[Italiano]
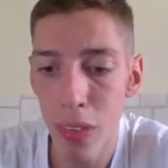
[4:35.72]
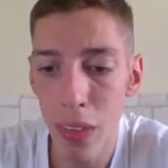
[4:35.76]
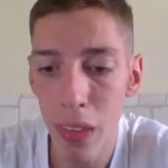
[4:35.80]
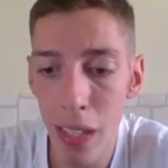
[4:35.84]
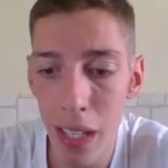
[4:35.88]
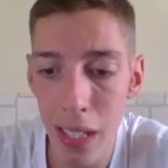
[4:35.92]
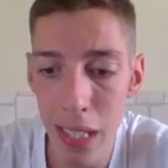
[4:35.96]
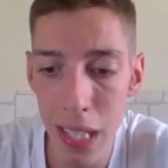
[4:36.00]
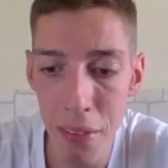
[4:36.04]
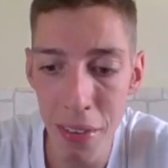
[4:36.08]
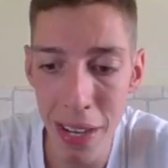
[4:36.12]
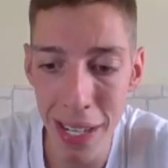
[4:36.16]

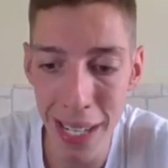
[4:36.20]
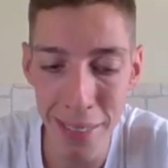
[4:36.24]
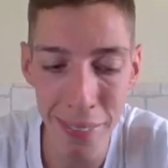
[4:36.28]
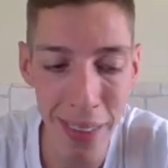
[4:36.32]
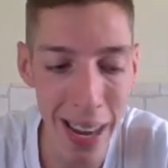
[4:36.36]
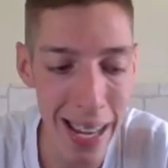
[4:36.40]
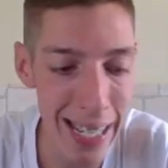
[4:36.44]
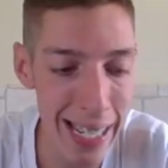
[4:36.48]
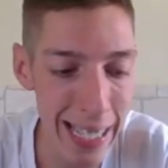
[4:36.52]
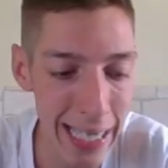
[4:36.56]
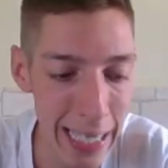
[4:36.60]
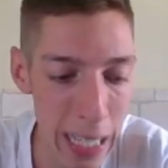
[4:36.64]
Deve
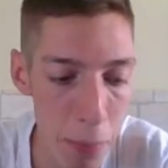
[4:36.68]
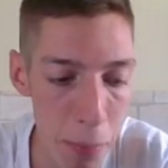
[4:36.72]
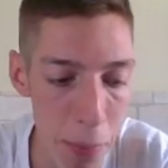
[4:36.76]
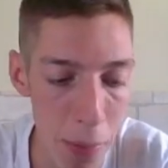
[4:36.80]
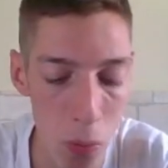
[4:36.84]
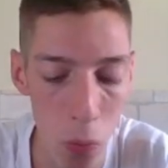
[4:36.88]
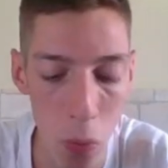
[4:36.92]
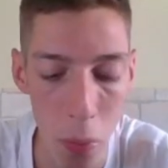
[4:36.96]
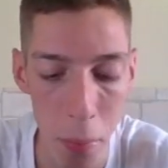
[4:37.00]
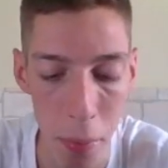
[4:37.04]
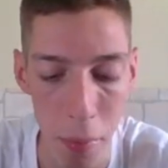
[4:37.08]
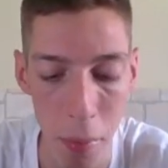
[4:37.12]
arrivare anche
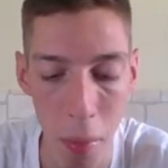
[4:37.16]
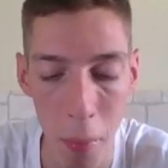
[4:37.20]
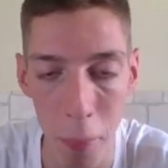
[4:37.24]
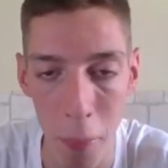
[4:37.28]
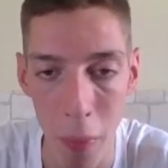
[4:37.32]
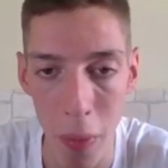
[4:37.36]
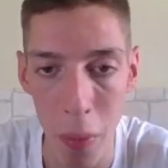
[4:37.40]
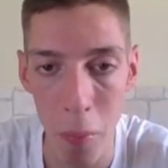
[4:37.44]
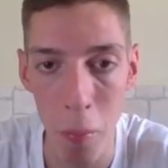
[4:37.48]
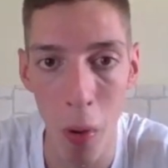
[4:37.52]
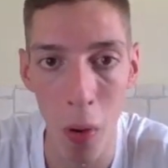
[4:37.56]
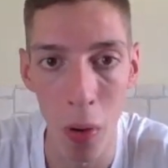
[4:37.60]
per lui prima o
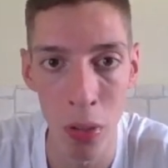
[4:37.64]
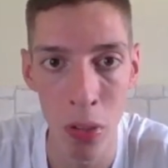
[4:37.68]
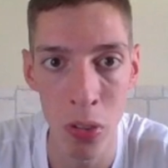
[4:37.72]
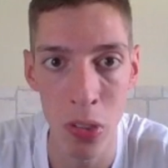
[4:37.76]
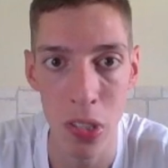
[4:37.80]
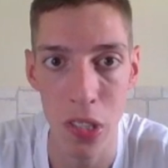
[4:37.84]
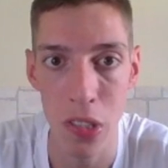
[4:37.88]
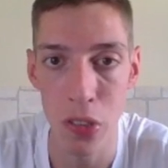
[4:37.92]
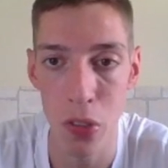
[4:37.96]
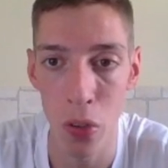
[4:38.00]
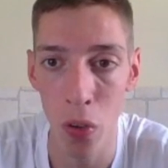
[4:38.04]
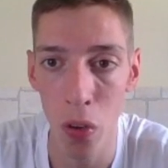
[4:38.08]
poi il
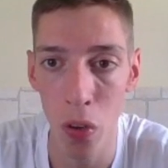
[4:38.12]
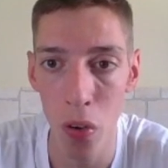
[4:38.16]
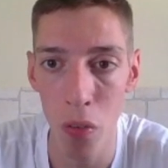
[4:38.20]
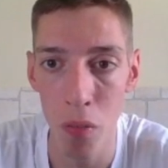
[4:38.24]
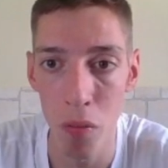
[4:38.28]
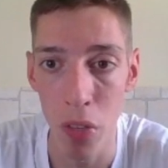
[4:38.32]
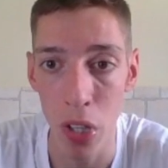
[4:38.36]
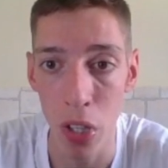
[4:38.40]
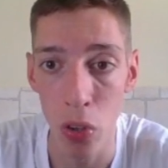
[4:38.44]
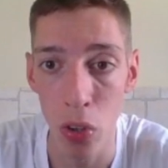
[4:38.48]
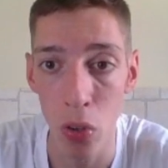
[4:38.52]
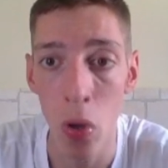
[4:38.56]
bonus e sono
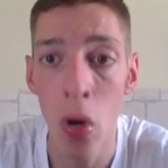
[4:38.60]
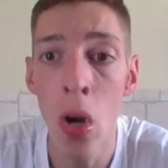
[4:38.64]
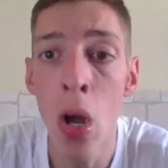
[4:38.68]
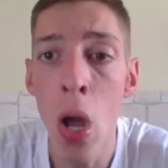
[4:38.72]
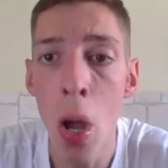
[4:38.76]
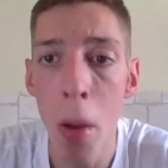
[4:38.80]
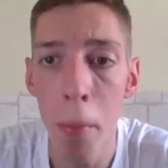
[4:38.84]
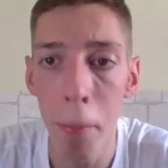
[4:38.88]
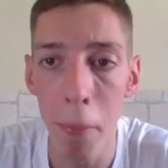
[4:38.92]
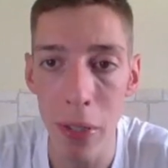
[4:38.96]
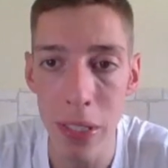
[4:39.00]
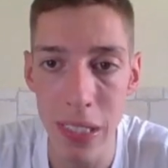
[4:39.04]
convinto
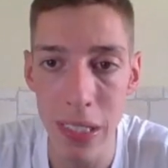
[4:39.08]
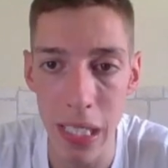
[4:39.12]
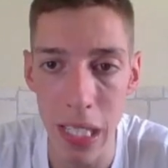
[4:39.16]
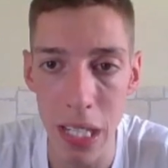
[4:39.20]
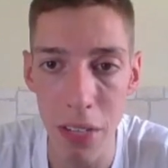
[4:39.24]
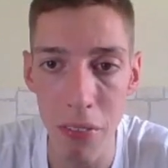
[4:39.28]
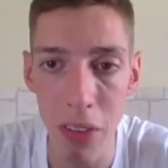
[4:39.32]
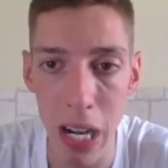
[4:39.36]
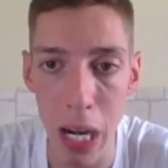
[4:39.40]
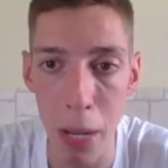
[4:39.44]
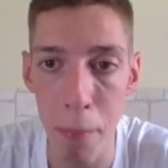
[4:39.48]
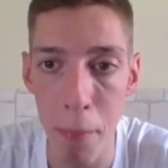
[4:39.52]
possa
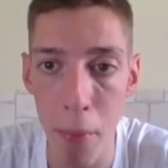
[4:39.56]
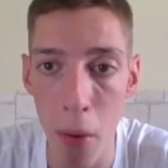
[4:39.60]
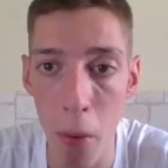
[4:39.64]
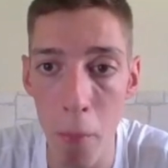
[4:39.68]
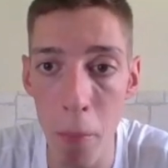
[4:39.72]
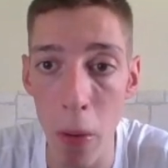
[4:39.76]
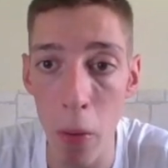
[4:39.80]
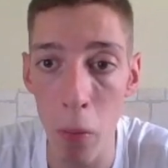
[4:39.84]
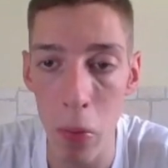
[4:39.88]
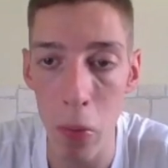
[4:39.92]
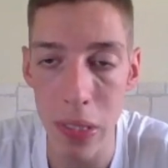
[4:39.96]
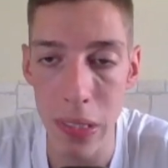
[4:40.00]
arrivare
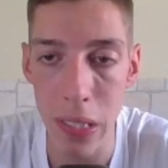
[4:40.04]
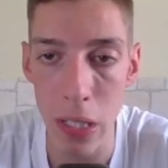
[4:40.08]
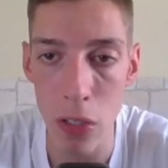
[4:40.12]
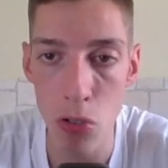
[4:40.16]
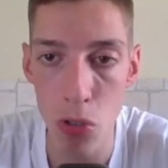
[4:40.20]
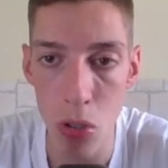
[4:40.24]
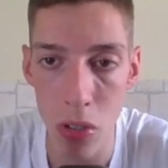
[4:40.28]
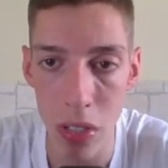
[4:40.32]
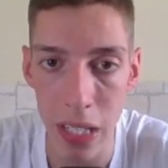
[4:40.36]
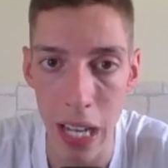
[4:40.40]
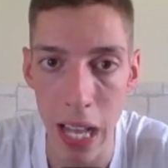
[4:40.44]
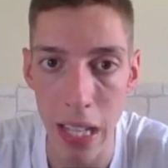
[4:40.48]
proprio in questa
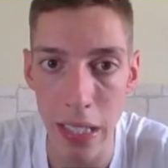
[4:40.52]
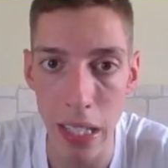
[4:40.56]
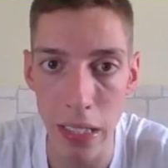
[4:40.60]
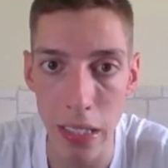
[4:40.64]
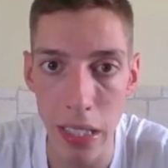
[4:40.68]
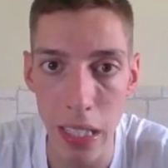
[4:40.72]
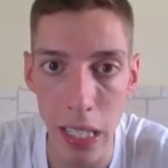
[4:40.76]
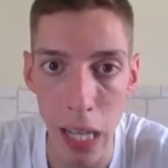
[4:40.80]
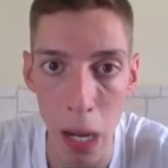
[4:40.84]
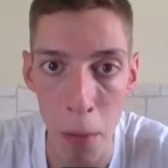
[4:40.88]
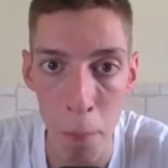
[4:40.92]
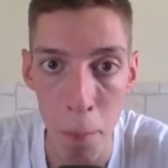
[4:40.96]
giornata
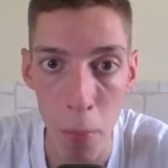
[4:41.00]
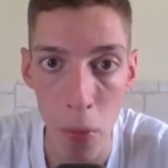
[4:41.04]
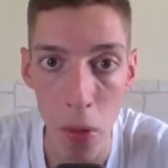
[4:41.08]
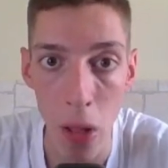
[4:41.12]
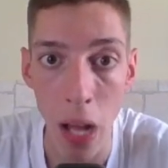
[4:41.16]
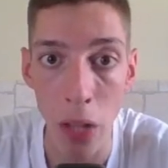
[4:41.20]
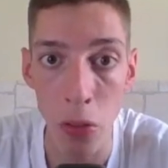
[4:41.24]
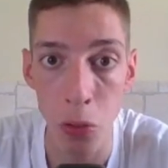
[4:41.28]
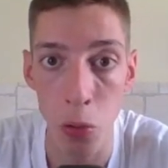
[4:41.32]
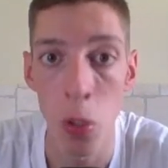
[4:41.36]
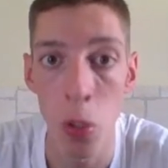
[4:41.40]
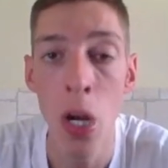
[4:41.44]
di
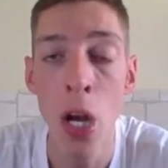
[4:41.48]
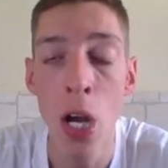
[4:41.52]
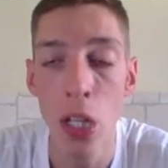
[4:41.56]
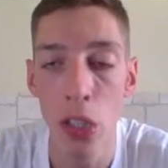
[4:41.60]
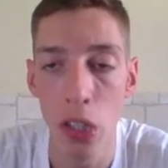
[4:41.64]
campionato.